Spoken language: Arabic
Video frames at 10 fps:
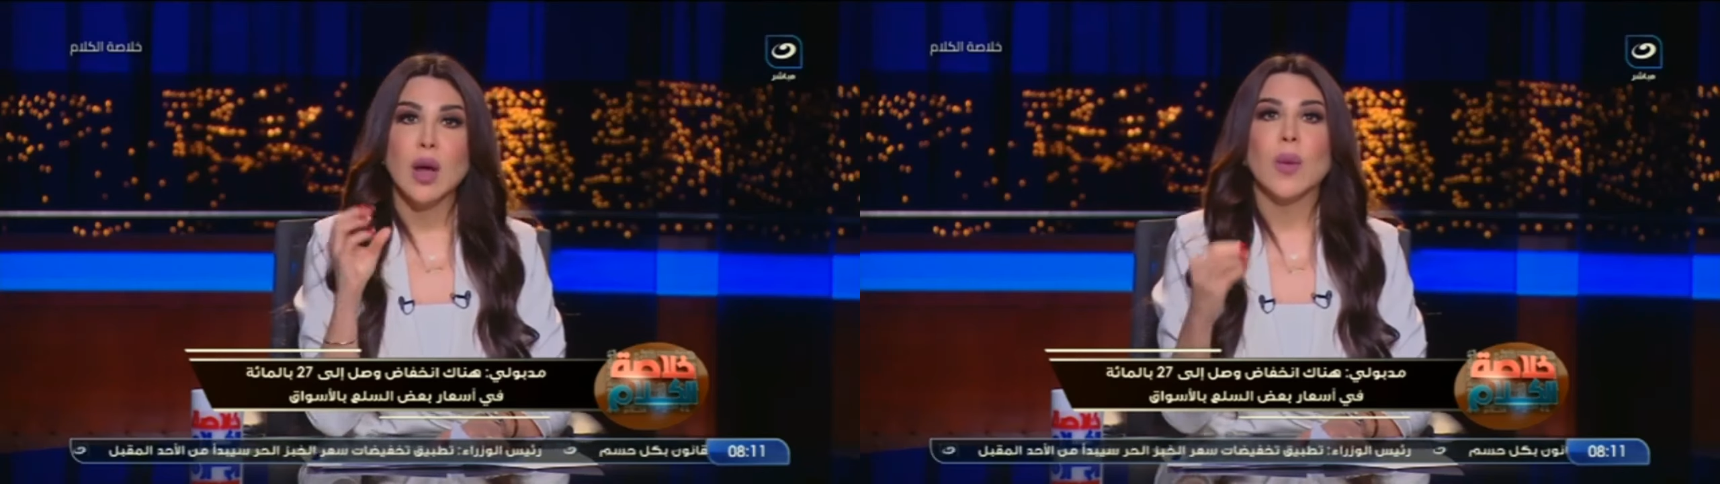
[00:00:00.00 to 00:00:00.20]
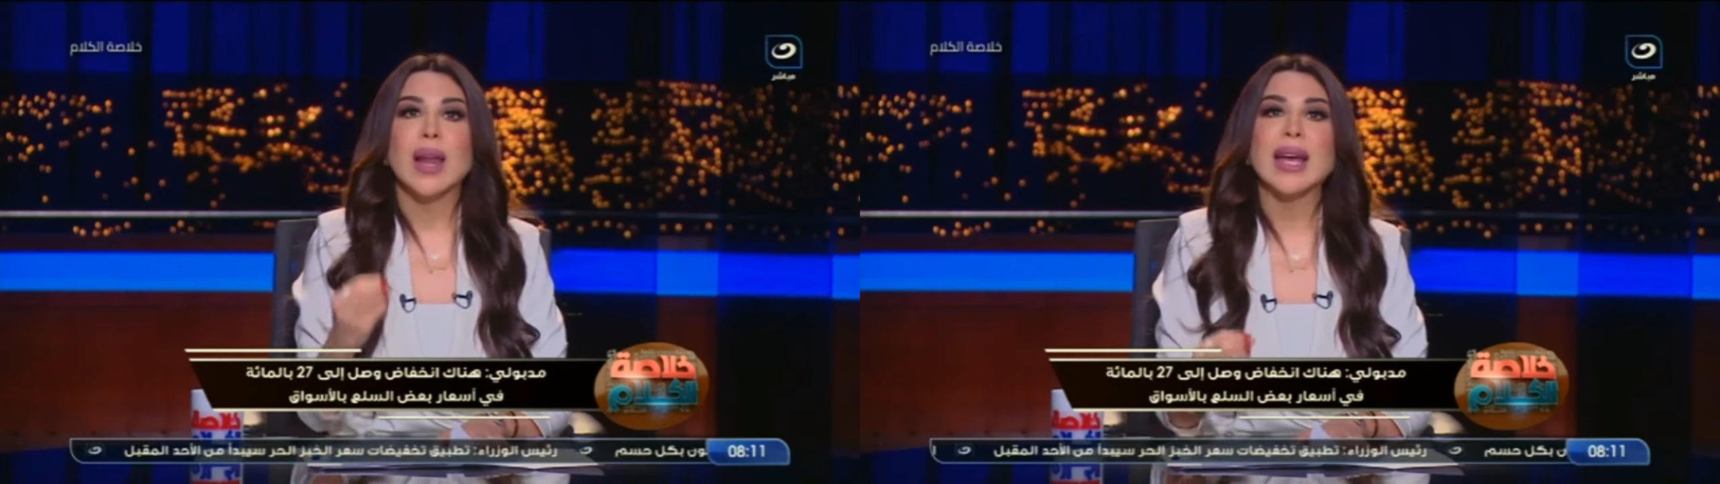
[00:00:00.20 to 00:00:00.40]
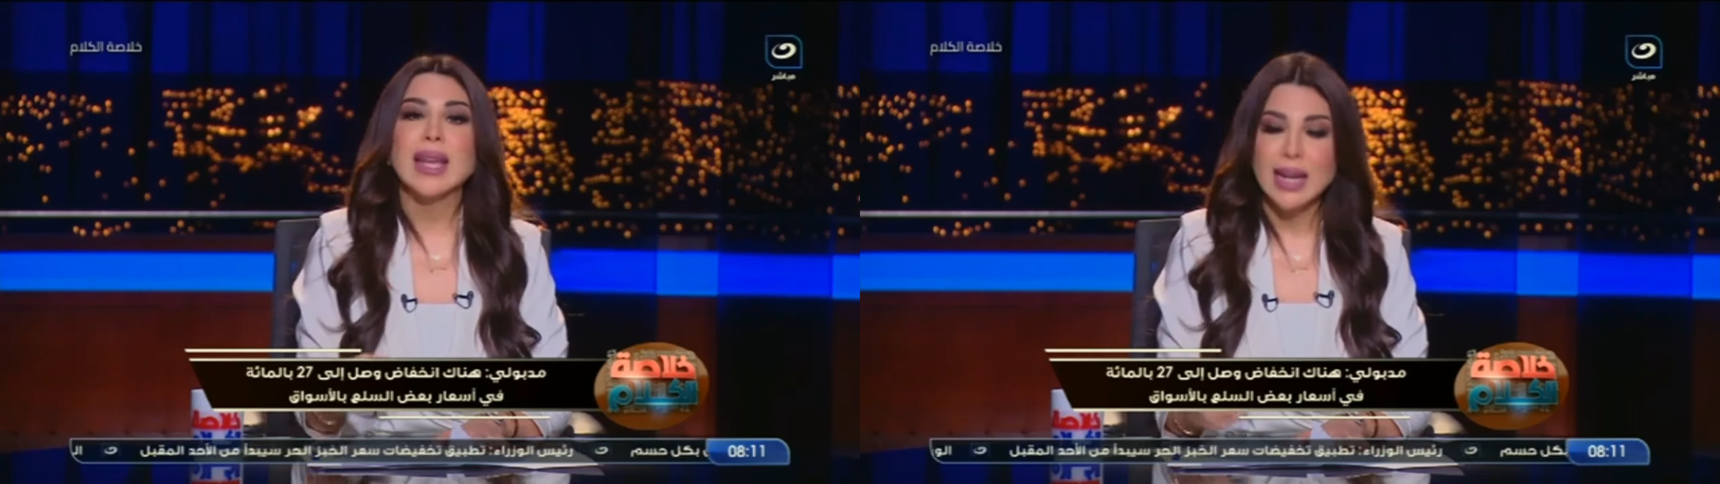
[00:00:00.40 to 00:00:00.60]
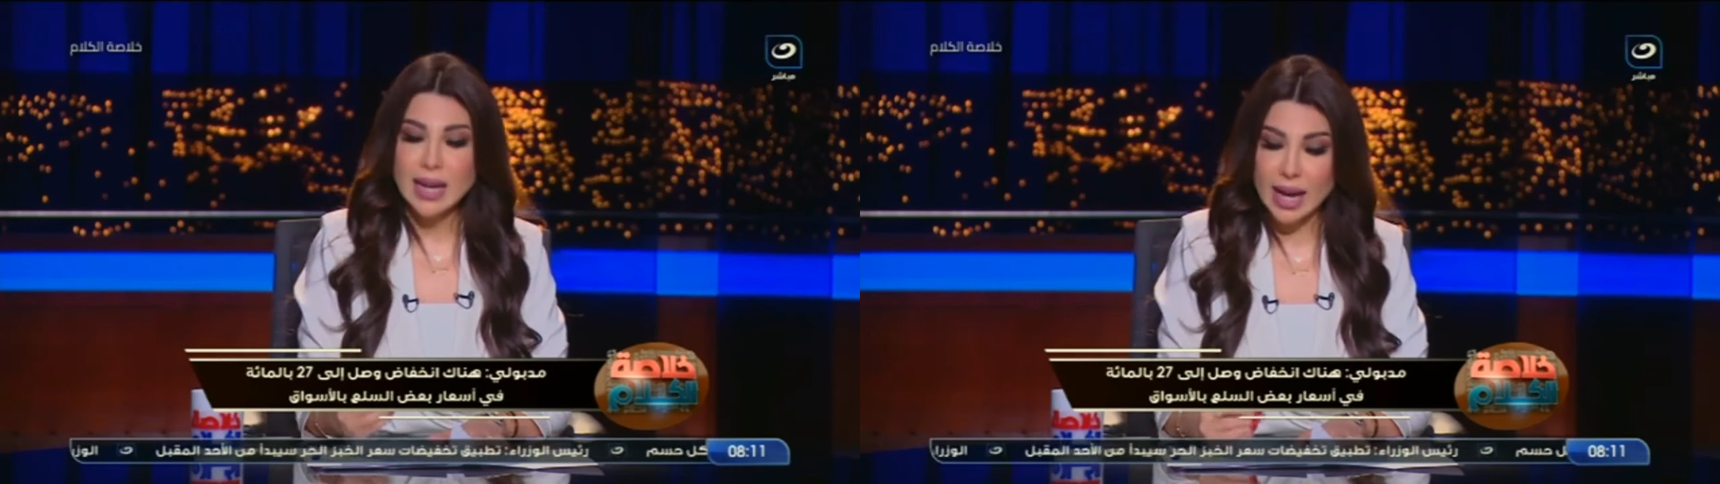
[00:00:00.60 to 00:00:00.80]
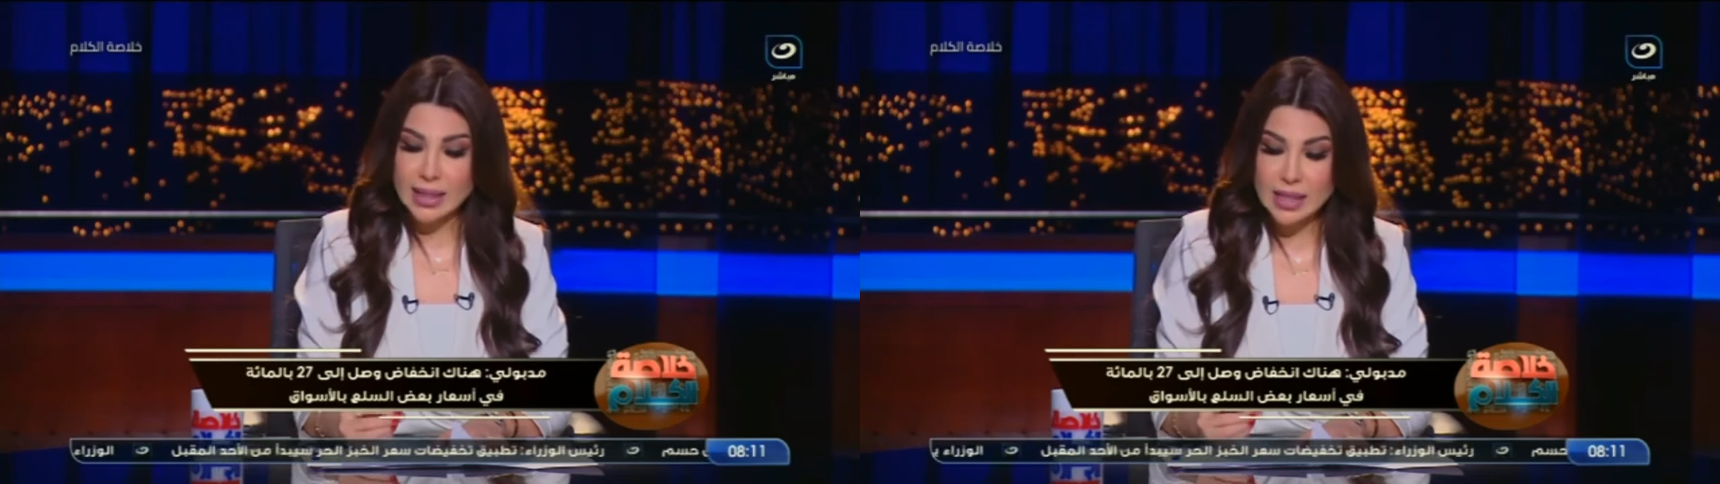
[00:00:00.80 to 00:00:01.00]
ولكن
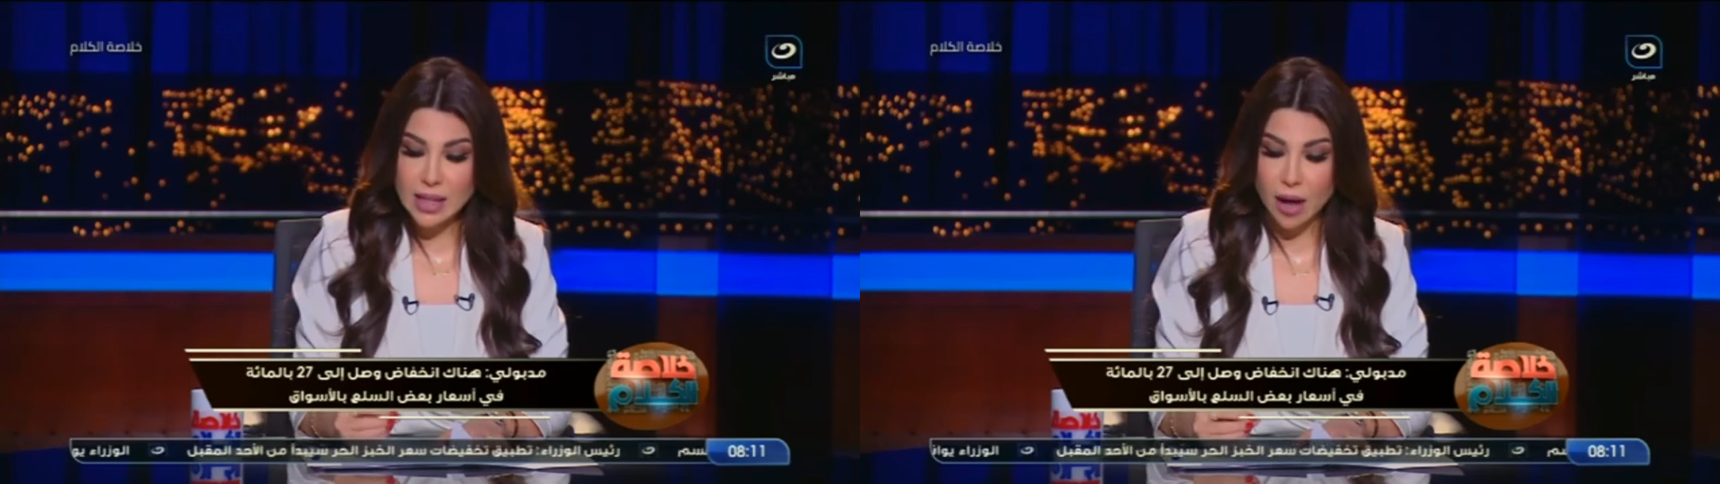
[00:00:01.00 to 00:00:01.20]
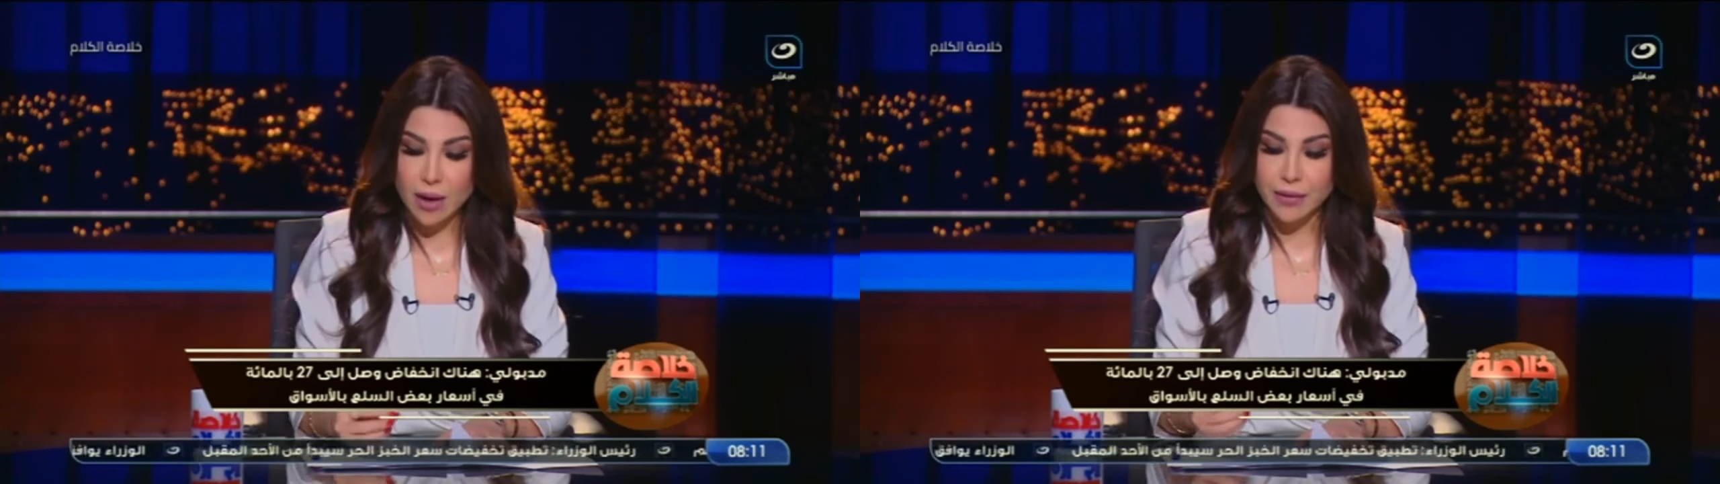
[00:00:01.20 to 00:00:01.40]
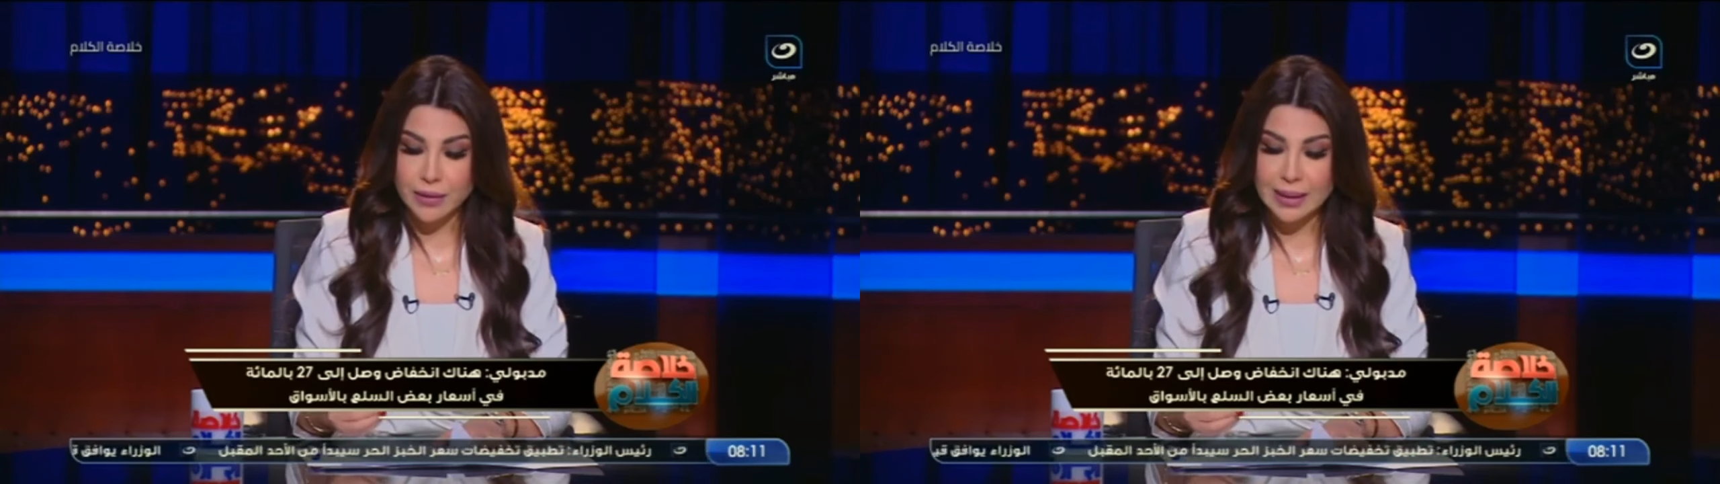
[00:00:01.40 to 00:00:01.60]
احنا عايزين نعرف